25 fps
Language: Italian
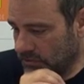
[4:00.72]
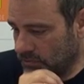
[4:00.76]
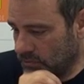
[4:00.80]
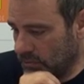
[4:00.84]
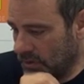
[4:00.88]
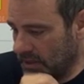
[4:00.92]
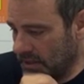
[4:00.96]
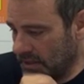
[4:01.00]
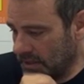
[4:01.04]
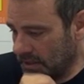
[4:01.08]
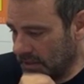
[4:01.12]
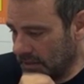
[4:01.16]
alla
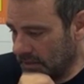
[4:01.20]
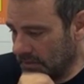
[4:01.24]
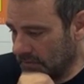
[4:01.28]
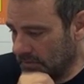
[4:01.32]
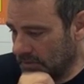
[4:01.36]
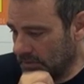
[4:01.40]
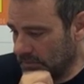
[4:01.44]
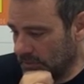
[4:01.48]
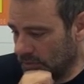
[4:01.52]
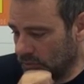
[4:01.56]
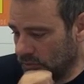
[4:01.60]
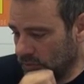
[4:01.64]
squadra che
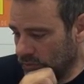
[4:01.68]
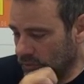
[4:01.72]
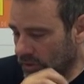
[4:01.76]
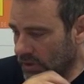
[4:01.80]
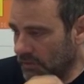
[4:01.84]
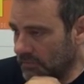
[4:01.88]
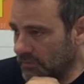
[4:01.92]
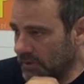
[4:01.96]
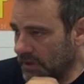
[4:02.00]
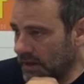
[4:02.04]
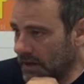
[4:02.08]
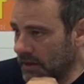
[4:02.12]
aveva
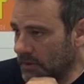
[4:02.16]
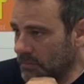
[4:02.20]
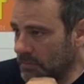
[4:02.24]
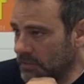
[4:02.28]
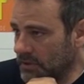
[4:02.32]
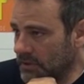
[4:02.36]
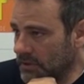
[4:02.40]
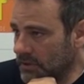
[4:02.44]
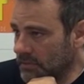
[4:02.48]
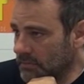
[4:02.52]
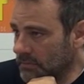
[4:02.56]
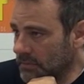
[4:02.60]
battuto la
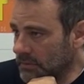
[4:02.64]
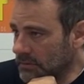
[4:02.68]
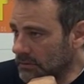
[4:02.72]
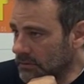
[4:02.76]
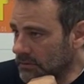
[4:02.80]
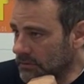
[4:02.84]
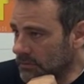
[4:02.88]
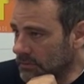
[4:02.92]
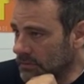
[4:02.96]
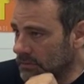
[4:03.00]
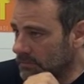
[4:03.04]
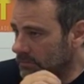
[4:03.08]
Feralpi, ma
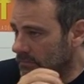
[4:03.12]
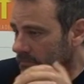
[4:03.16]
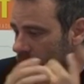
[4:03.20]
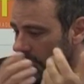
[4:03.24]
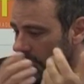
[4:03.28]
insomma.